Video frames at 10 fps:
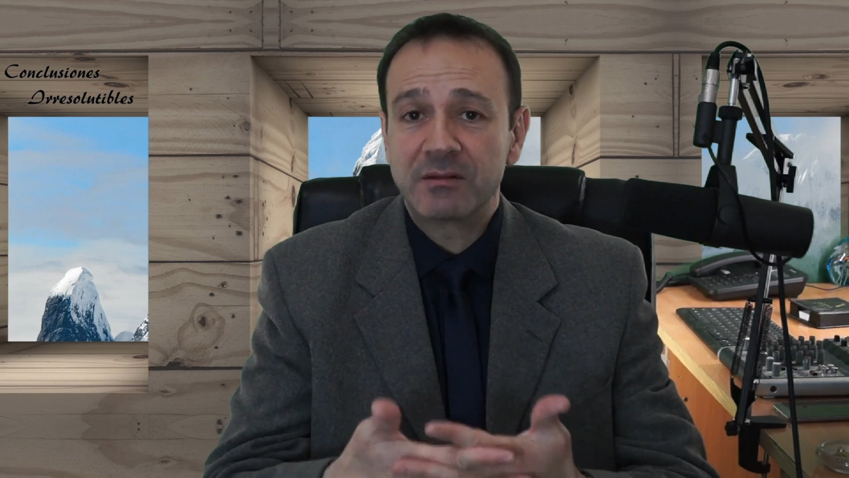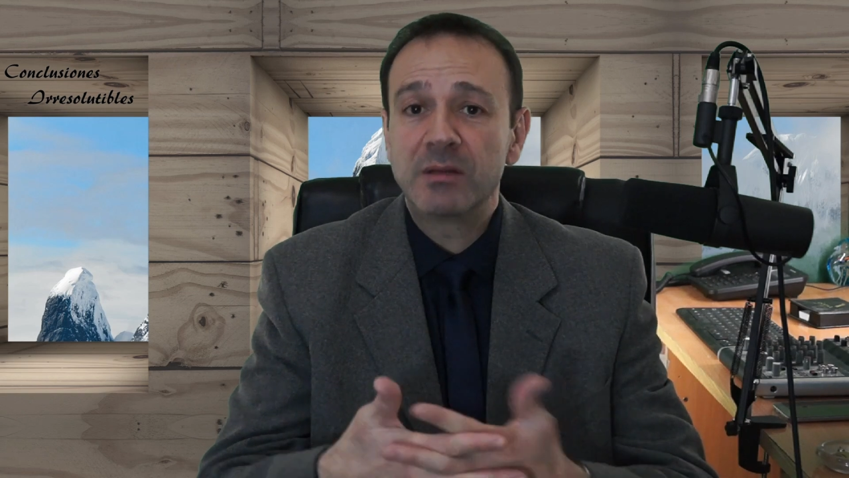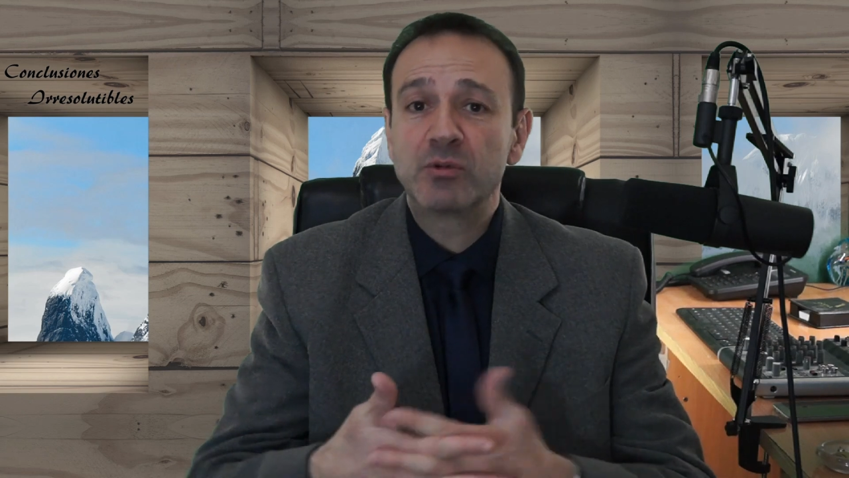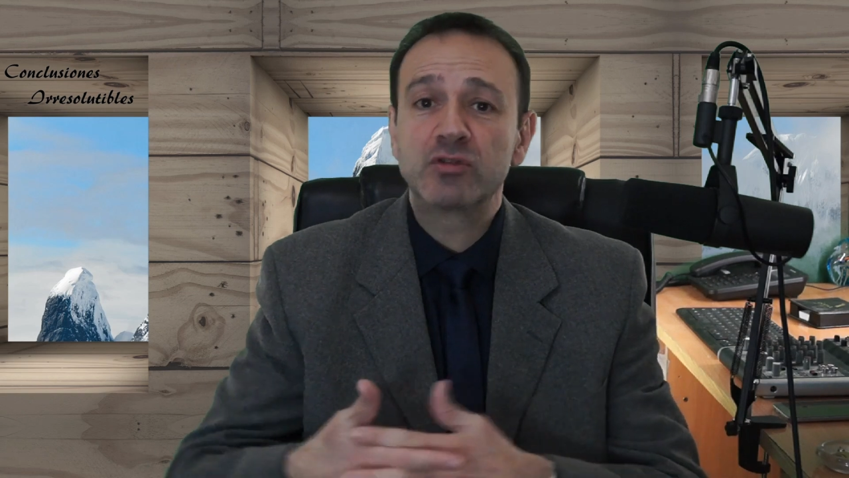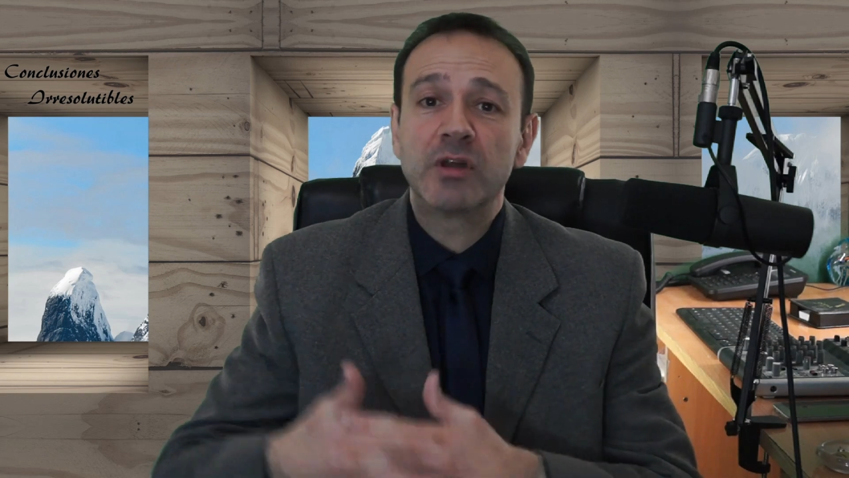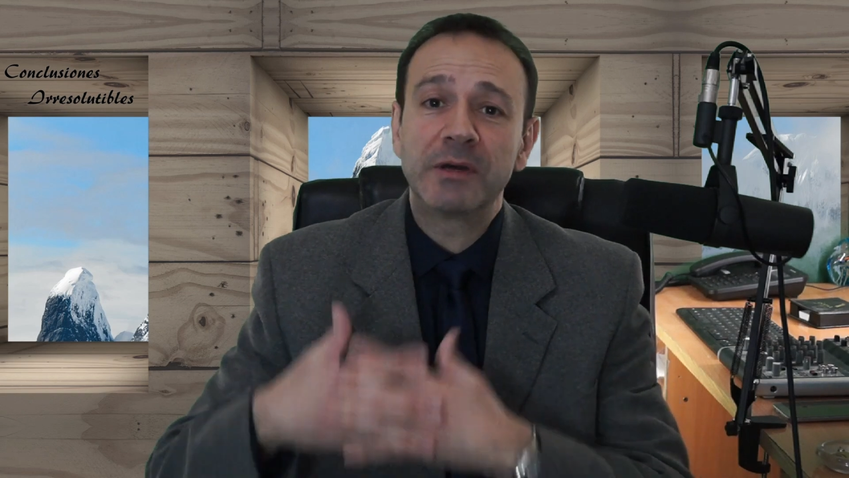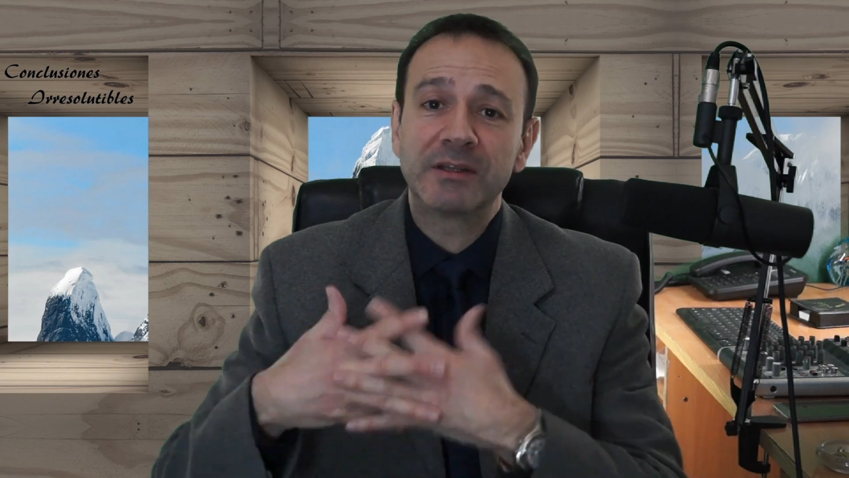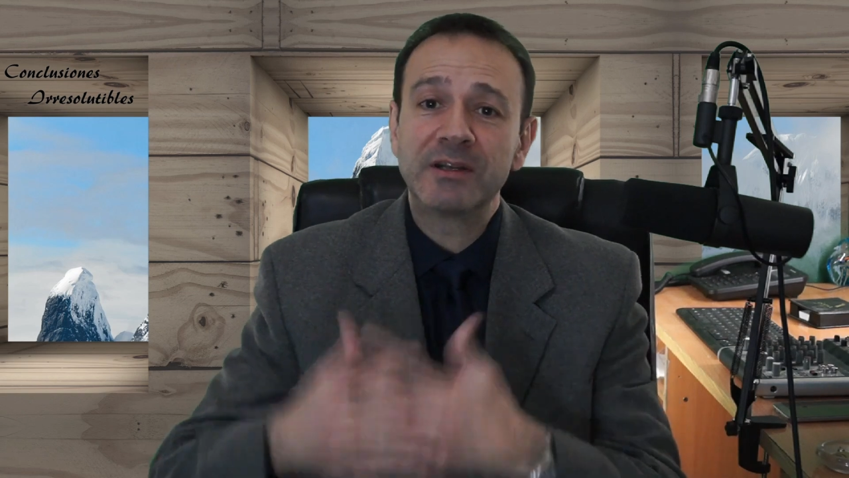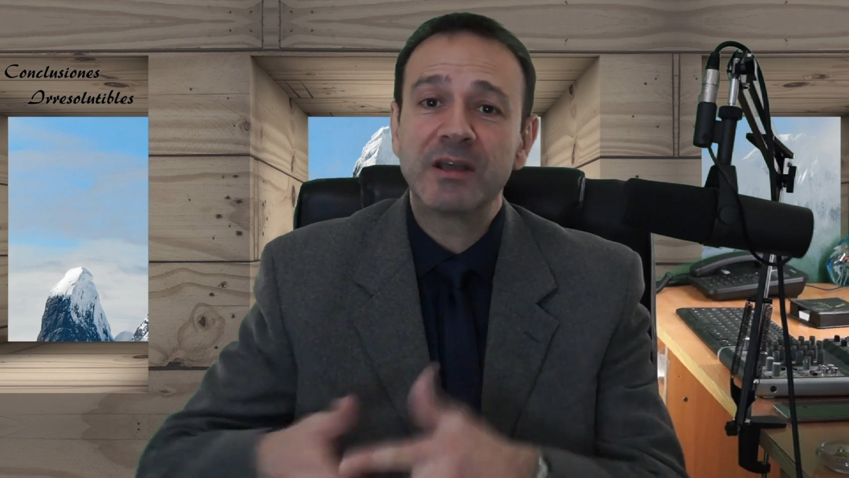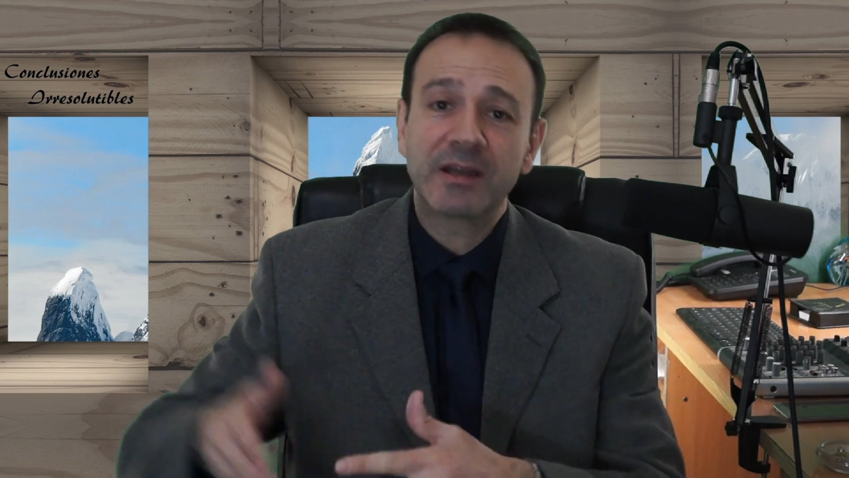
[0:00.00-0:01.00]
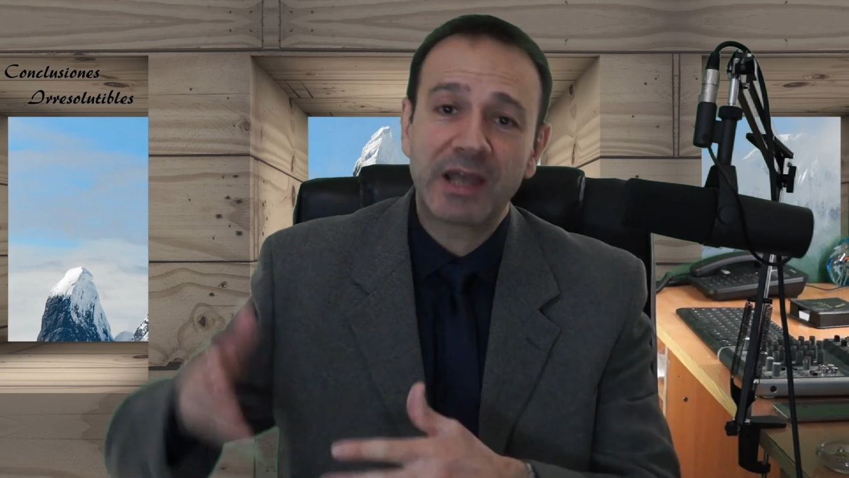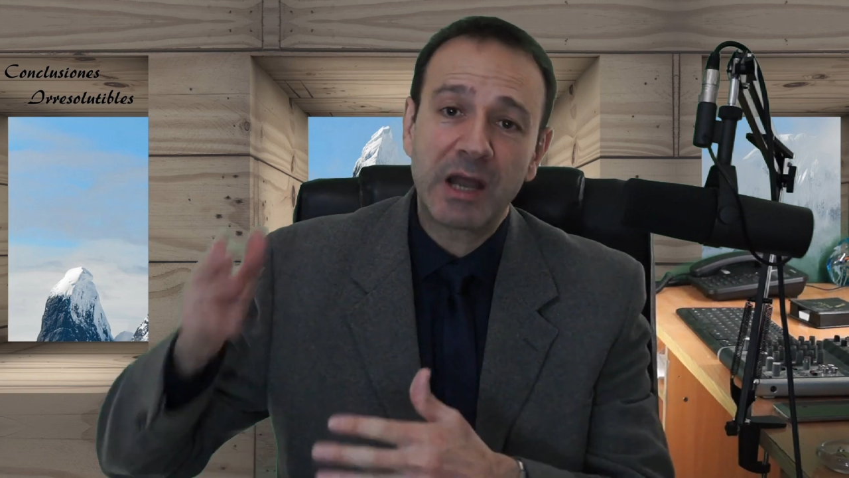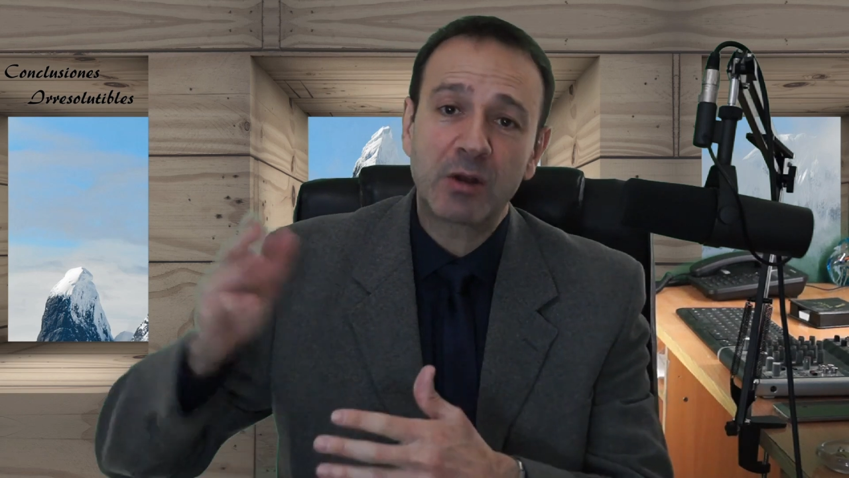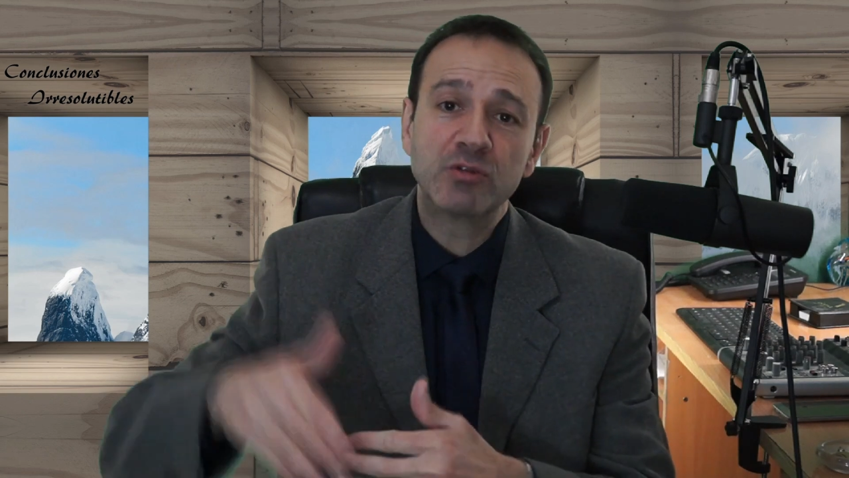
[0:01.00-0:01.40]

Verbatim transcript: tenemos una batería que ha